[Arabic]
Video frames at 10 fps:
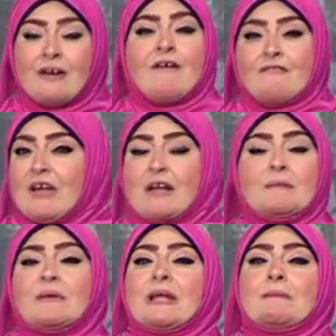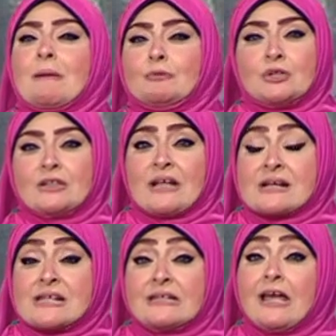فعلا كان بيتكلم عن مضاد
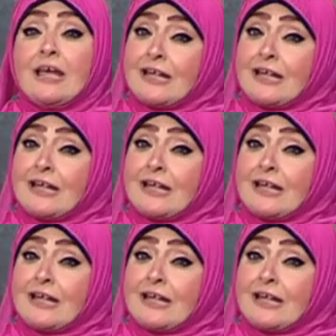الاكسده